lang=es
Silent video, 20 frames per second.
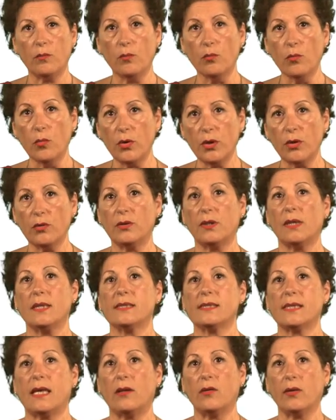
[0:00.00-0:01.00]
muy
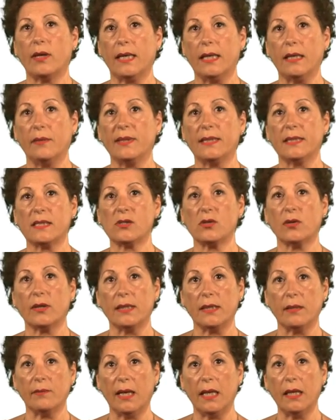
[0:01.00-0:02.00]
utilizados en alimentación
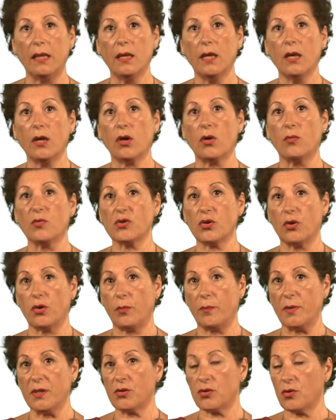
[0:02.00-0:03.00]
animal, como son
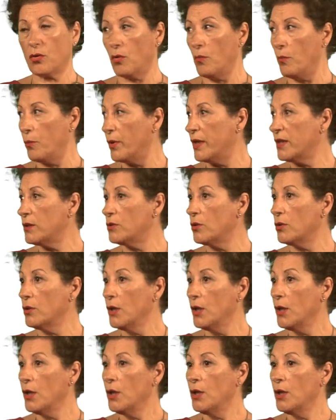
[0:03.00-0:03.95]
los piensos compuestos,